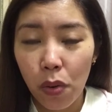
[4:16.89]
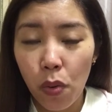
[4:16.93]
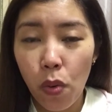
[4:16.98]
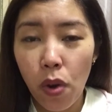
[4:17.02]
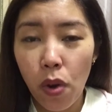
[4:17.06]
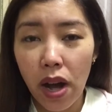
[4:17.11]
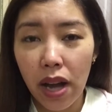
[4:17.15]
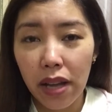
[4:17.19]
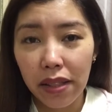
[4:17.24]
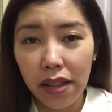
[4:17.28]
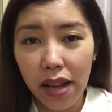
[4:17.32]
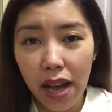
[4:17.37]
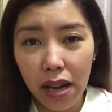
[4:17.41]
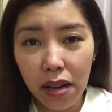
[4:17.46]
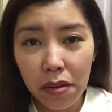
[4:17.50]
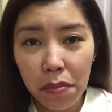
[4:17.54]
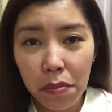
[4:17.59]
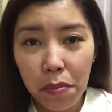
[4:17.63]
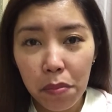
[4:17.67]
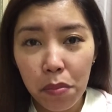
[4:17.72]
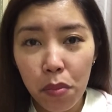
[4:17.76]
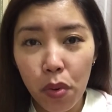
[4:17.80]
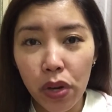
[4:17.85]
kuha
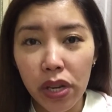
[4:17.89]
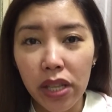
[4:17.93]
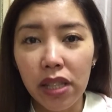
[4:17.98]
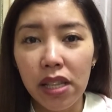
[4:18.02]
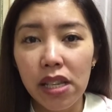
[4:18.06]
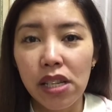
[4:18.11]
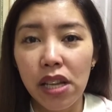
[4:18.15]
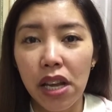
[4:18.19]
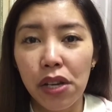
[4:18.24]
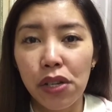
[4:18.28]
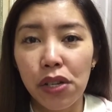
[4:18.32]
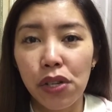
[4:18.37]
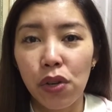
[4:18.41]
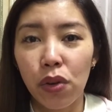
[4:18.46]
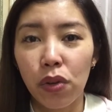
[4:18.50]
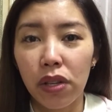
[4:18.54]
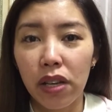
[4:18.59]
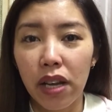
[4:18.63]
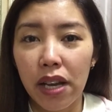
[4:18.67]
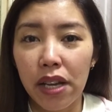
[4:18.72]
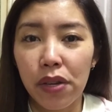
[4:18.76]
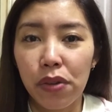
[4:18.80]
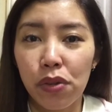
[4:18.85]
ng
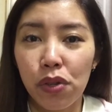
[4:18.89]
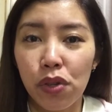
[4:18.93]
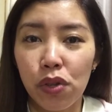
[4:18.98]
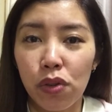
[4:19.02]
monetization kay